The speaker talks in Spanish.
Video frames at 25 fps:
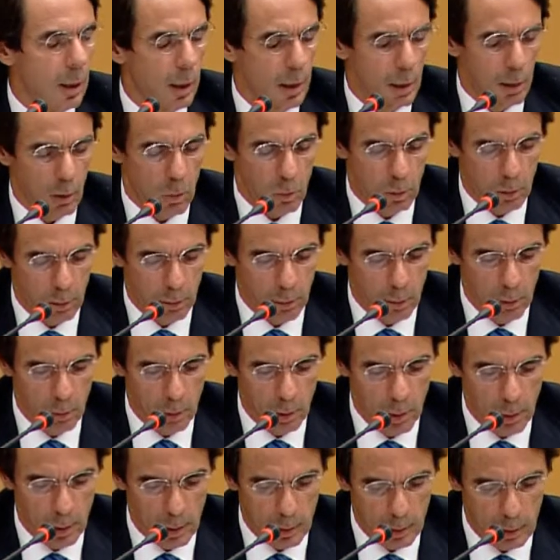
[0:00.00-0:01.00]
la
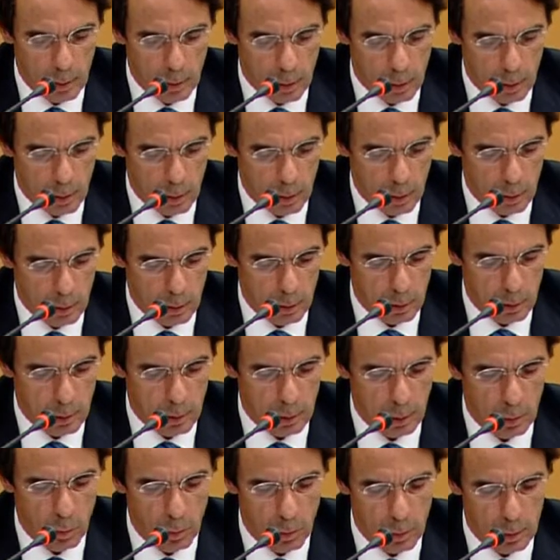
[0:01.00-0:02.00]
ecuación laica
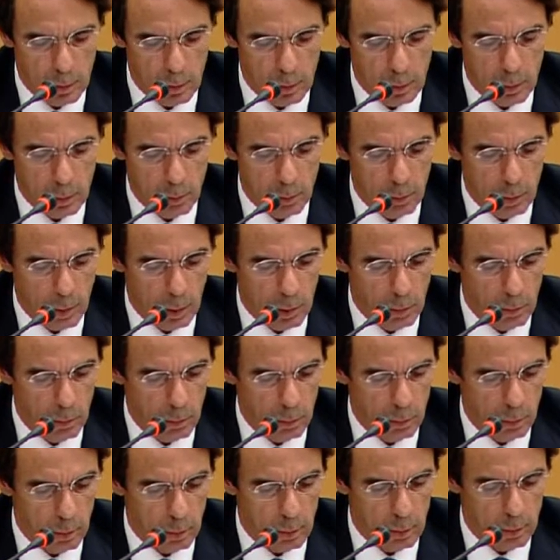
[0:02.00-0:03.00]
que lo ha
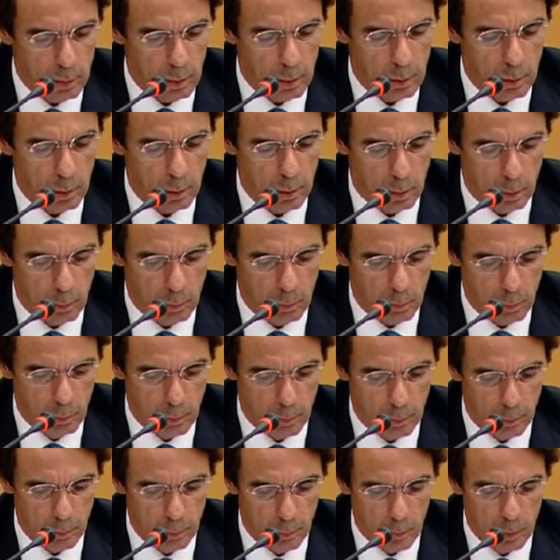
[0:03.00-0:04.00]
extraviado desde hace tiempo,
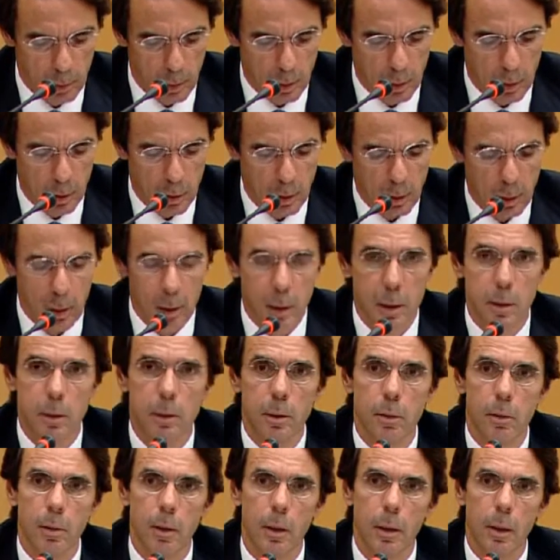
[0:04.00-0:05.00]
es
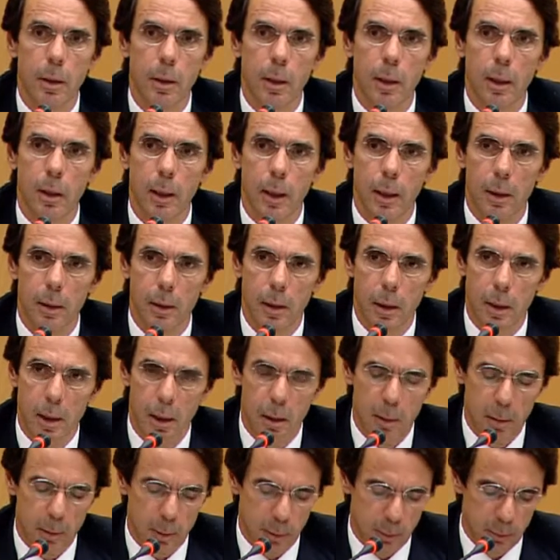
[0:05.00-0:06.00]
decir, la
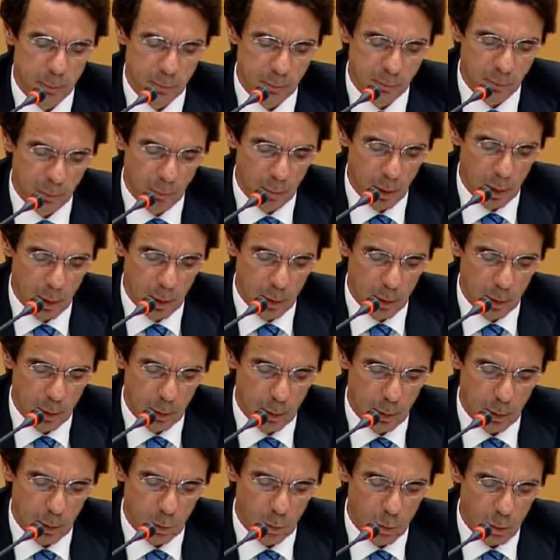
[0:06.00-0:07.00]
idea
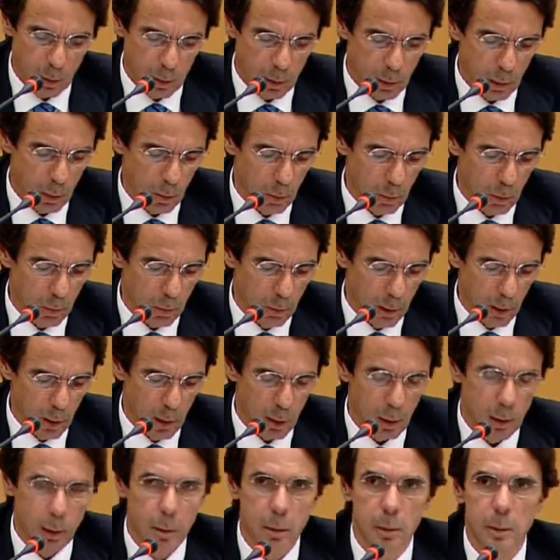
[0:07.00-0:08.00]
de que un Estado
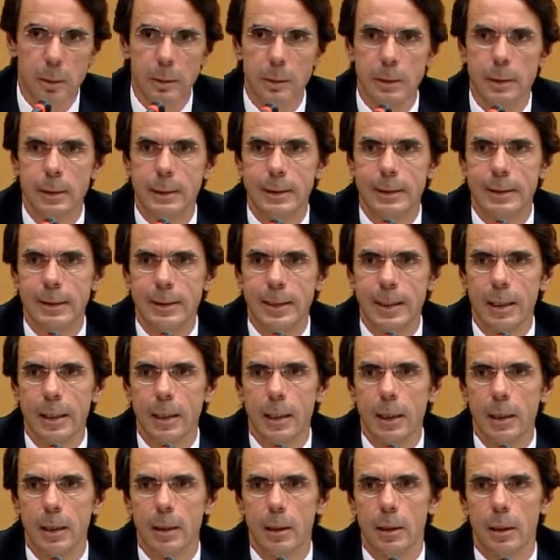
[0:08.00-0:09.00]
liberal
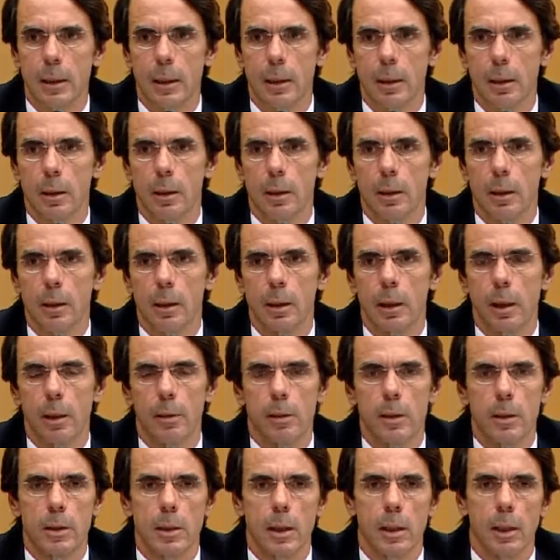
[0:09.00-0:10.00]
tiene que ser
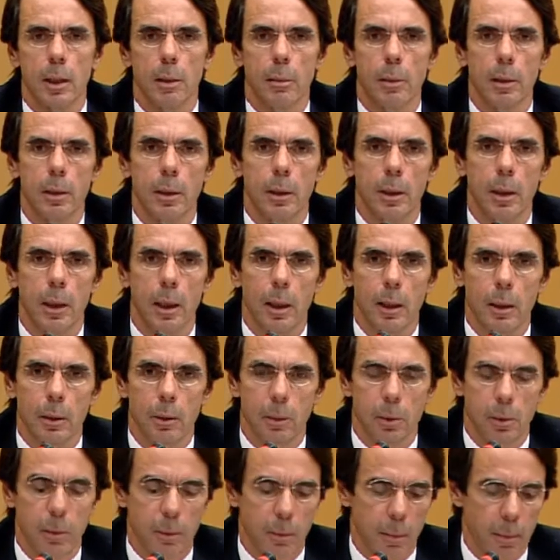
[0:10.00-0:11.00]
necesariamente
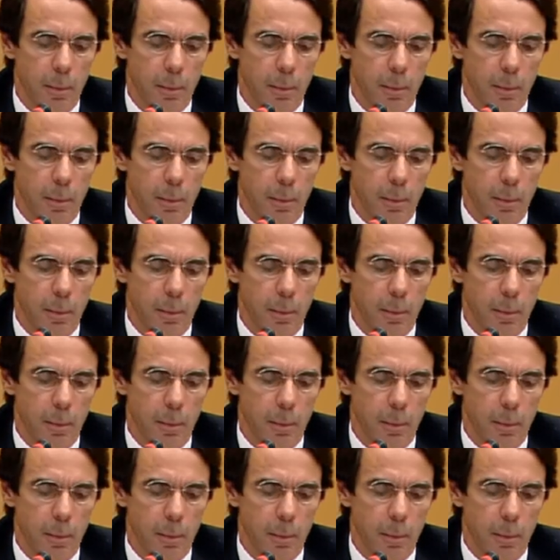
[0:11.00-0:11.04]
laico.